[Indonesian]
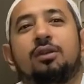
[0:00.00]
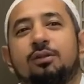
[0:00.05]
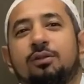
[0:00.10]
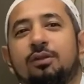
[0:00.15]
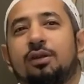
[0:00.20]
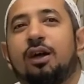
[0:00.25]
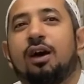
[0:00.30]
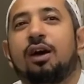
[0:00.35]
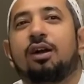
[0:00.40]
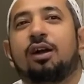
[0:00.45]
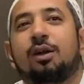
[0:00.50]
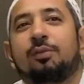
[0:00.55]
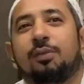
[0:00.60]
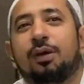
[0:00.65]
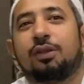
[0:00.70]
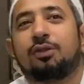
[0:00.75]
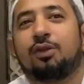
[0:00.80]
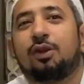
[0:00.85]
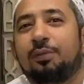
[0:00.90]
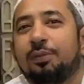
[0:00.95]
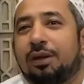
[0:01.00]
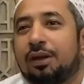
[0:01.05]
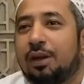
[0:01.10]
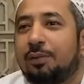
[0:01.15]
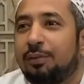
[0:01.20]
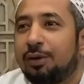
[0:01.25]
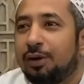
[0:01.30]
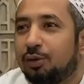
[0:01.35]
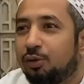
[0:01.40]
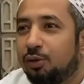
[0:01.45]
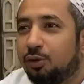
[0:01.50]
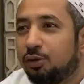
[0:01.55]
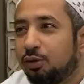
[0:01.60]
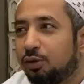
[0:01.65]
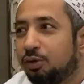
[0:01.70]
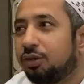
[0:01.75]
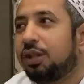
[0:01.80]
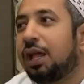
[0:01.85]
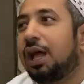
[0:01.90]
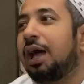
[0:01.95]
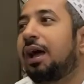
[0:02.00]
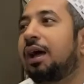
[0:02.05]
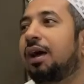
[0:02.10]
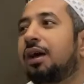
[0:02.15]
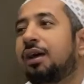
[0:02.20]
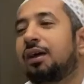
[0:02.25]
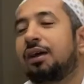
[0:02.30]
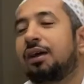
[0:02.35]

lama-lama terus lagi ambil dudut. Nah,